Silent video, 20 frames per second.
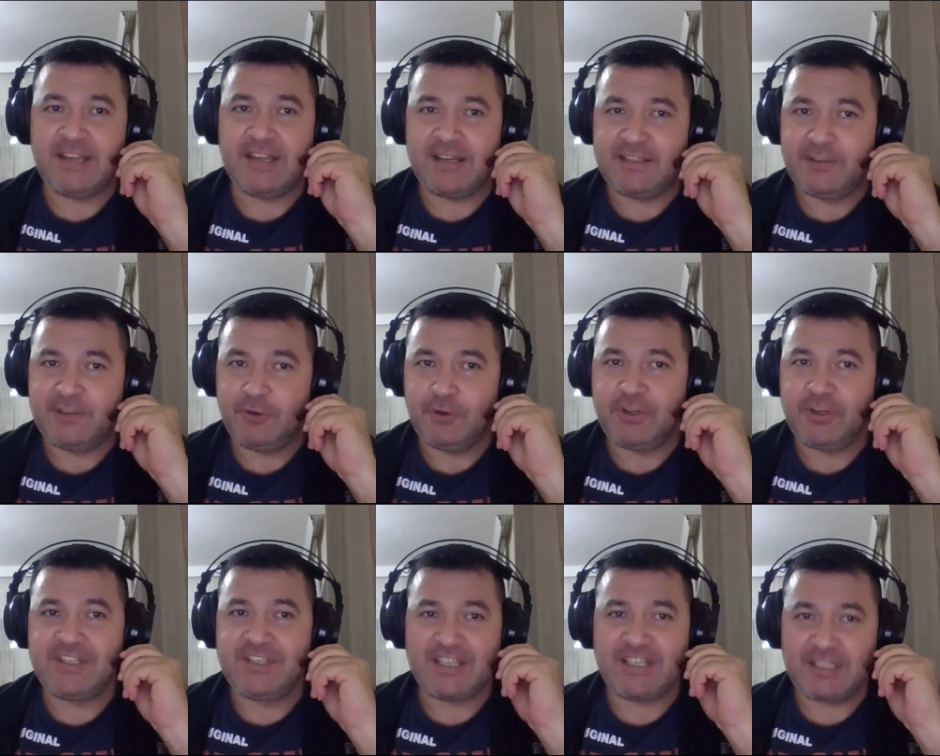nereden
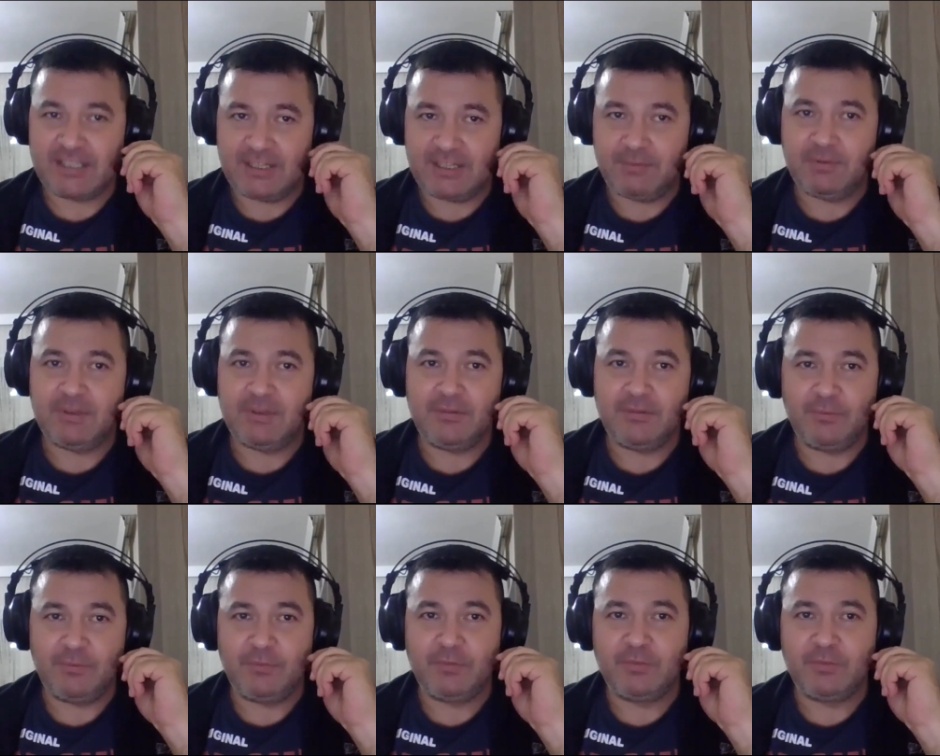öğreneceğiz gibi
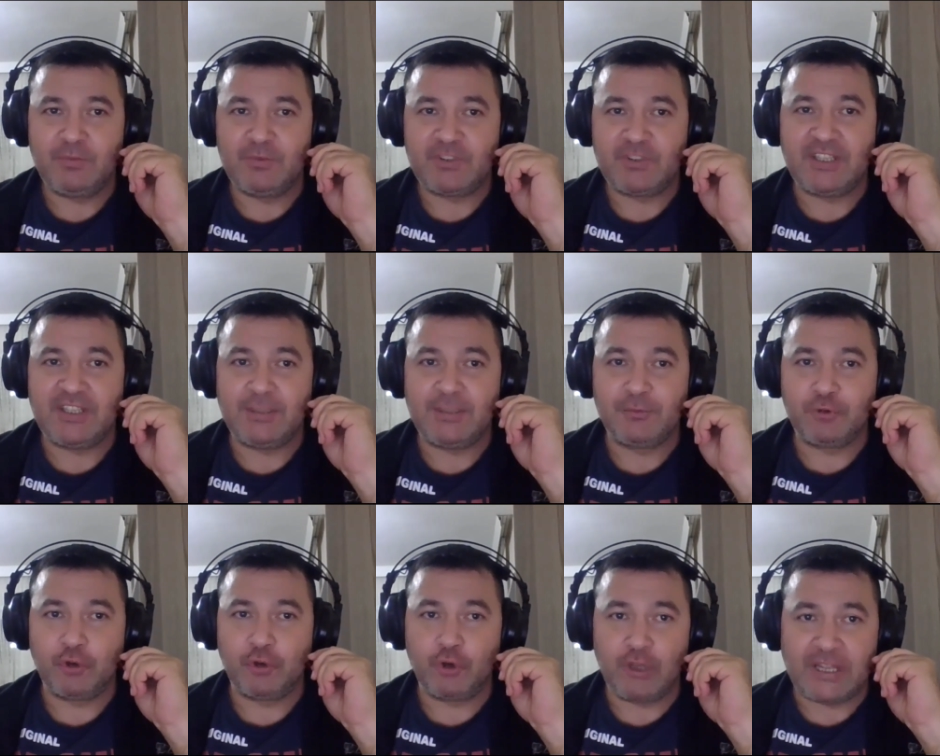
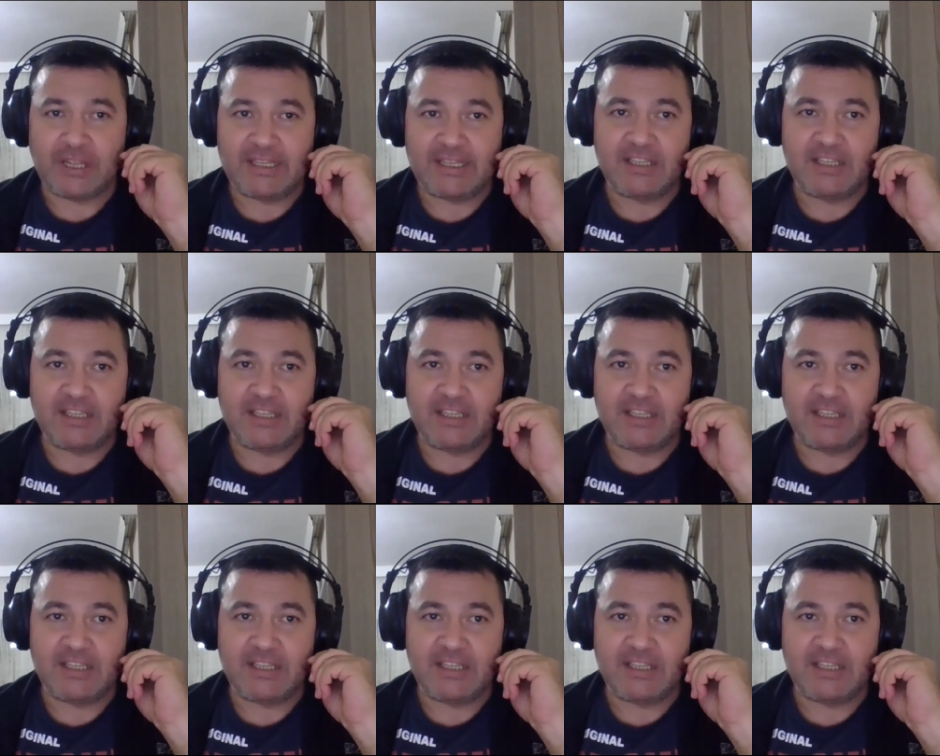sanırım sorular Hı-hı.